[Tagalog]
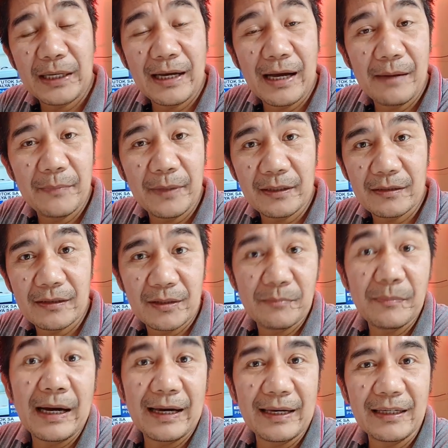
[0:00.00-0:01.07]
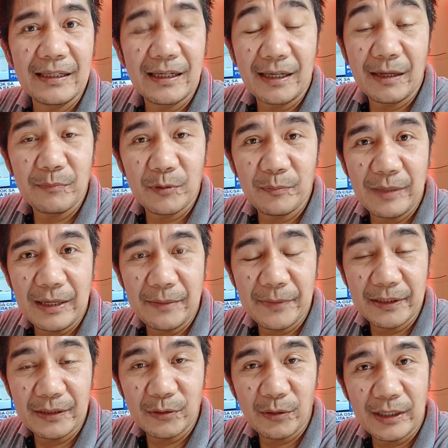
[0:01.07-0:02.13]
paggamit, maaaring
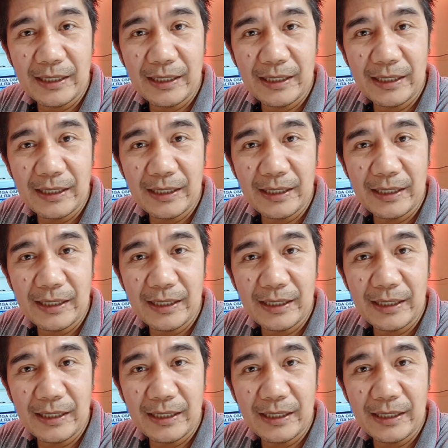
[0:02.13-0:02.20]
nagka-problema ito.